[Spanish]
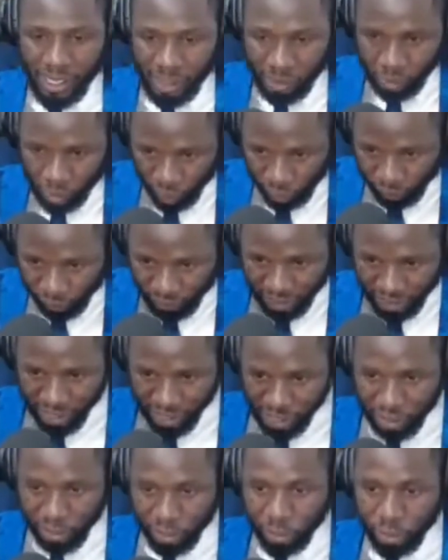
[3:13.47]
El
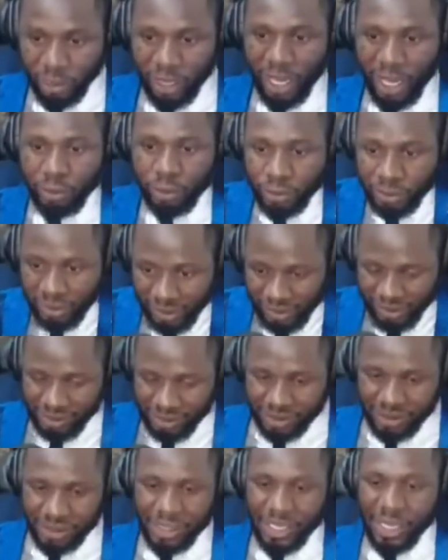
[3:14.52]
gobierno, la
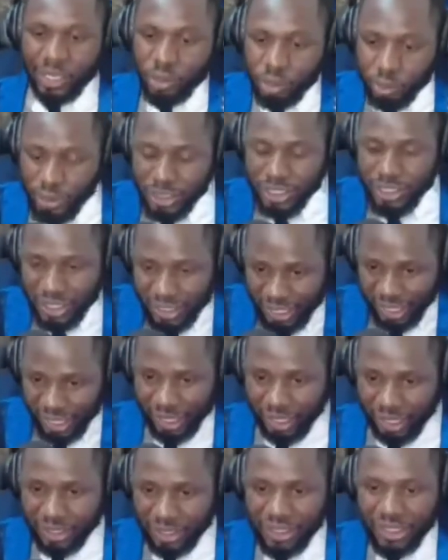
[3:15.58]
justicia
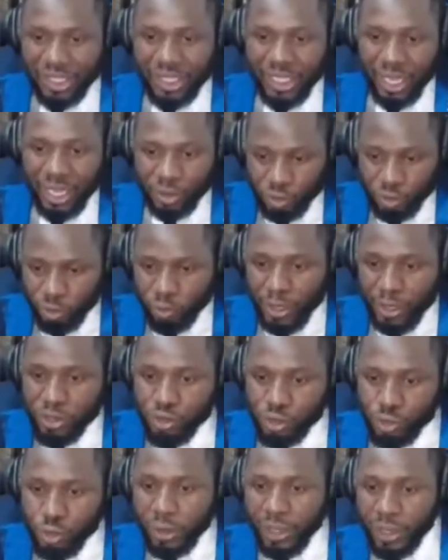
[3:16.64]
dominicana tiene que
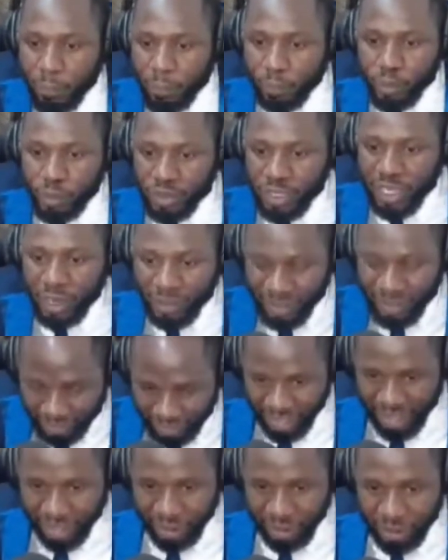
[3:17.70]
asumir su
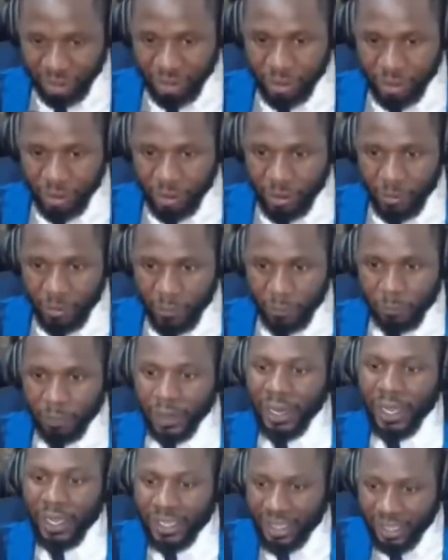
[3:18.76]
responsabilidad
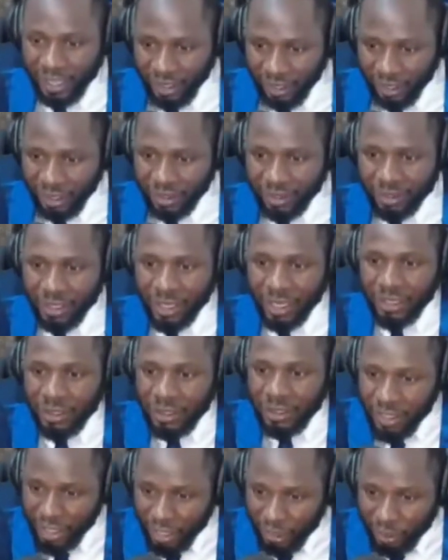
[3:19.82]
para que este
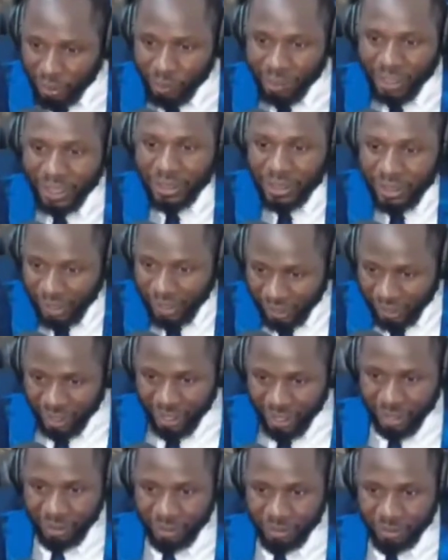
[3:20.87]
haitiano le
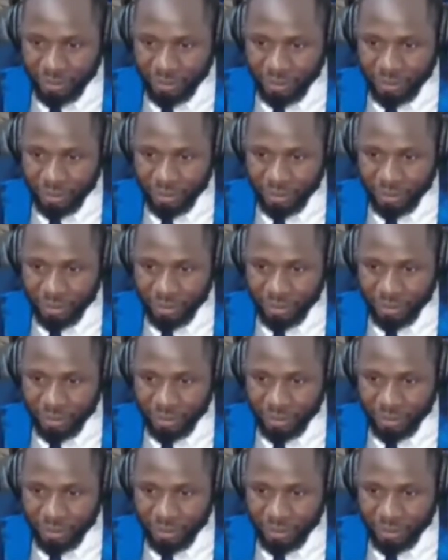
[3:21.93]
entrega